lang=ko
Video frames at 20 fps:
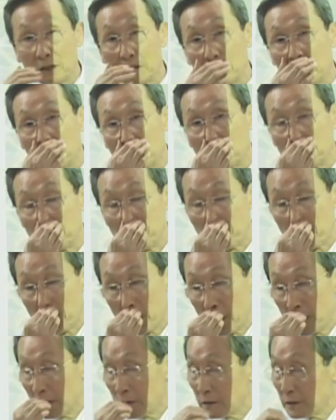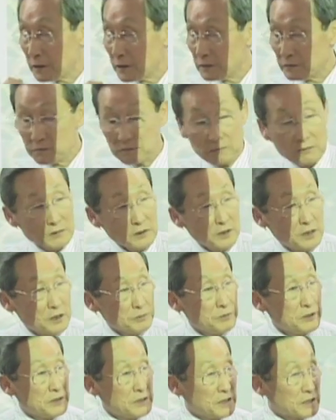어, 그런
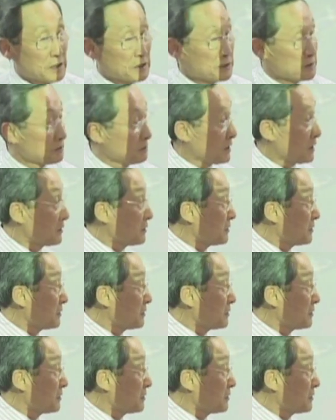디비디가 있습니다.